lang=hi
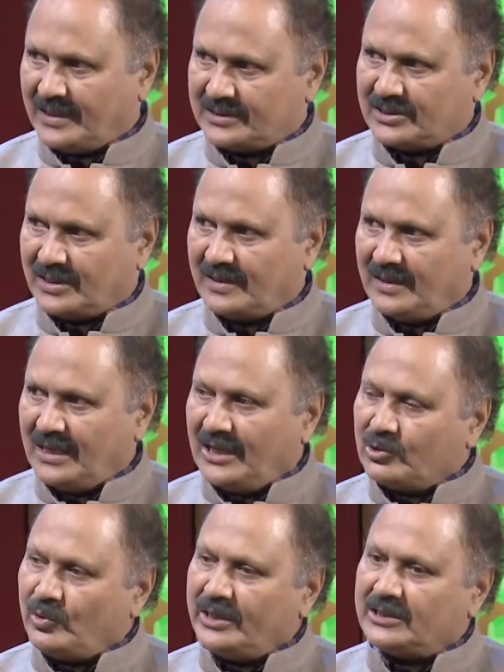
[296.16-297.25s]
अच्छा
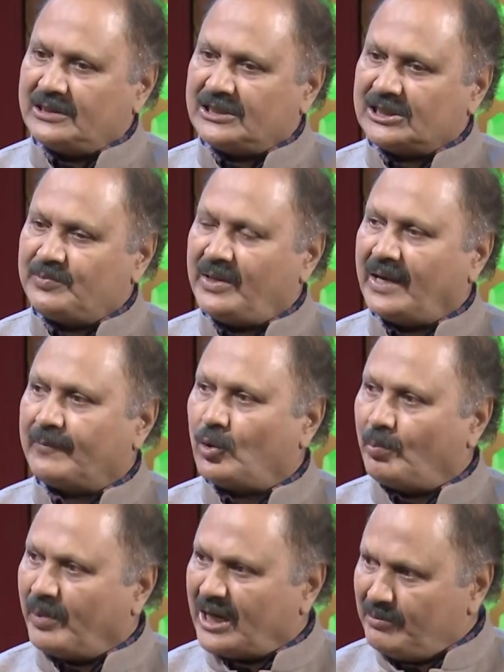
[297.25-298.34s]
तो ये दिलचस्पी आपको
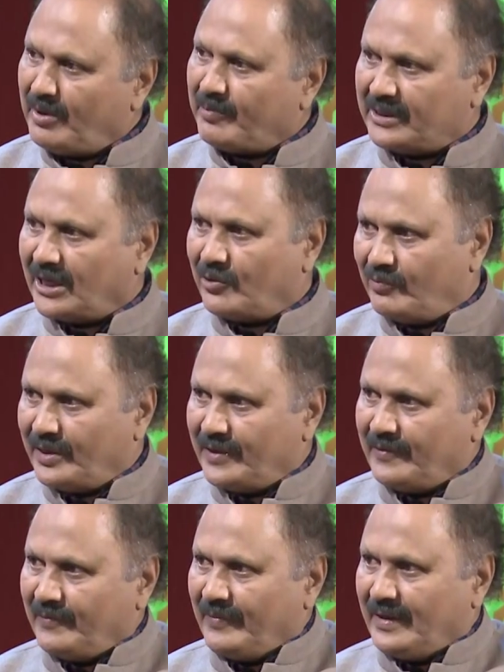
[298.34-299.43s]
बाद में पैदा हुई
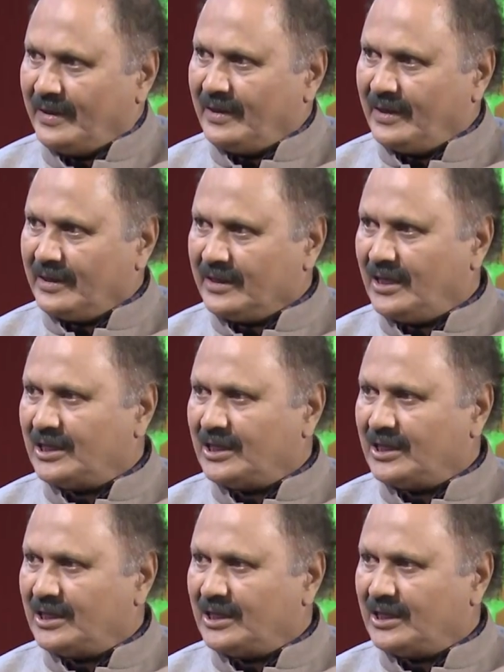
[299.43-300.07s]
बाद